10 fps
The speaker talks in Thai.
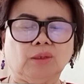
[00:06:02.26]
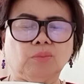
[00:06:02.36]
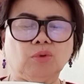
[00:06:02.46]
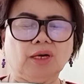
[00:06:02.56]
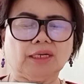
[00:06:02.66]

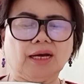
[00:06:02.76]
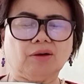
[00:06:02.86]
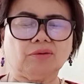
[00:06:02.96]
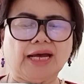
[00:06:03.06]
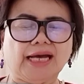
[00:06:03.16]
พวกเขา
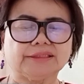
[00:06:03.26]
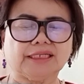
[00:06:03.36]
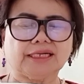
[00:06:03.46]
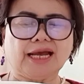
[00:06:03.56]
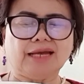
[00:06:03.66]
อาจ
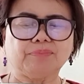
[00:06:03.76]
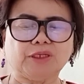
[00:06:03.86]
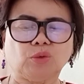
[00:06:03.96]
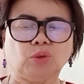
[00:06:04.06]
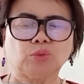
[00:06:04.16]
จะกลายเป็น
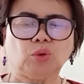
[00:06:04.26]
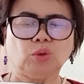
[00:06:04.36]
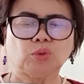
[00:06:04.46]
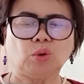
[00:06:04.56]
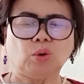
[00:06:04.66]
คนค
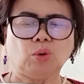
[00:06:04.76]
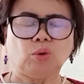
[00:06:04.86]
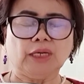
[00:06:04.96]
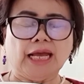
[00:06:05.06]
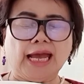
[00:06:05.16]
ดโกง
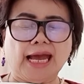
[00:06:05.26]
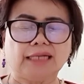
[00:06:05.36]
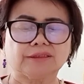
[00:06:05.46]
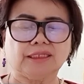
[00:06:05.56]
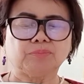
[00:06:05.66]
หา
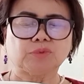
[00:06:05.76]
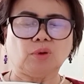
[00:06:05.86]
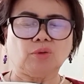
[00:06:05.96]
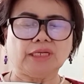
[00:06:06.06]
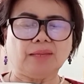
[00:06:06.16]
กเติบโต
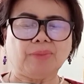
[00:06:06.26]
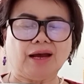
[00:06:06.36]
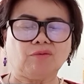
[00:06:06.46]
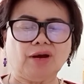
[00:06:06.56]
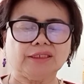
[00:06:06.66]
ในภา
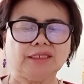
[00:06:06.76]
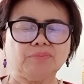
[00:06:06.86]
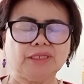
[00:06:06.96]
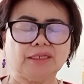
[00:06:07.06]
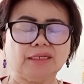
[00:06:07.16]
วะที่
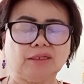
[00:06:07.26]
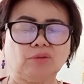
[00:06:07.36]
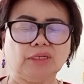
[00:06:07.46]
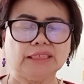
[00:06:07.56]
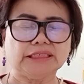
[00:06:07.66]
มีเงิน
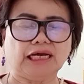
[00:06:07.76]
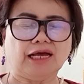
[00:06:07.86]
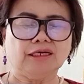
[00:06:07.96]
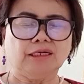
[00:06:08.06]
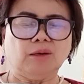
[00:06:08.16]
ล้นเหลือ
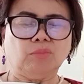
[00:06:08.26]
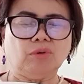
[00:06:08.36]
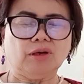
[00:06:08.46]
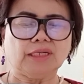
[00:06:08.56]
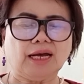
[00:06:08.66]
พ
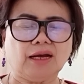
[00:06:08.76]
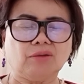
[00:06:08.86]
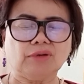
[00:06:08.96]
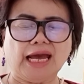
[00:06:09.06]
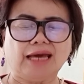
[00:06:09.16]
วกเขา
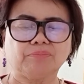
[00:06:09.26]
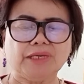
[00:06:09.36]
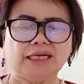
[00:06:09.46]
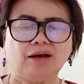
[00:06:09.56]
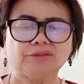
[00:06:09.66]
อาจไม่
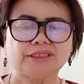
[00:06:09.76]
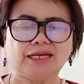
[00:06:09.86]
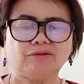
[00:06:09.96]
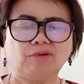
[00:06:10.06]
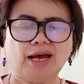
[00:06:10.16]
เข้าใจ
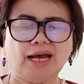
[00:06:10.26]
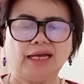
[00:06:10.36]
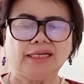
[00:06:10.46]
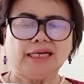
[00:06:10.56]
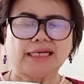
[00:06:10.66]
ว่า
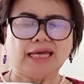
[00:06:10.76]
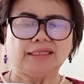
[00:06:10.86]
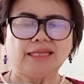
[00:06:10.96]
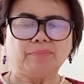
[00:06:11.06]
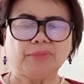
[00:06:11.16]
การ
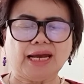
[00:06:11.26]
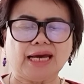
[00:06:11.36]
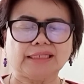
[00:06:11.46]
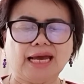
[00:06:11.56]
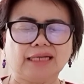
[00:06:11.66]
ทำงา
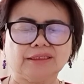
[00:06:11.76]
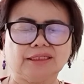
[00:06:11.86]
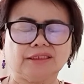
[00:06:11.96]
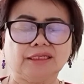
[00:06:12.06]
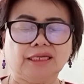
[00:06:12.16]
นหาเงิ
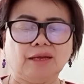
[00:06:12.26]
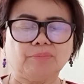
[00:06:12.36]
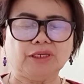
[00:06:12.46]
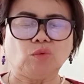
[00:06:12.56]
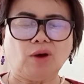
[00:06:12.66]
น
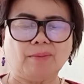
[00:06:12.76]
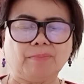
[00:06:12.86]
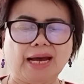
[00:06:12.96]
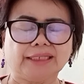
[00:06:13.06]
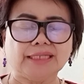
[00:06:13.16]
มีความ
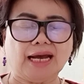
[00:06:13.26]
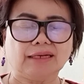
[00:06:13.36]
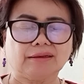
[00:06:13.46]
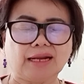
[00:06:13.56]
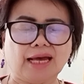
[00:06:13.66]
หมายอย่าง
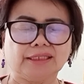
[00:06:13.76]
ไร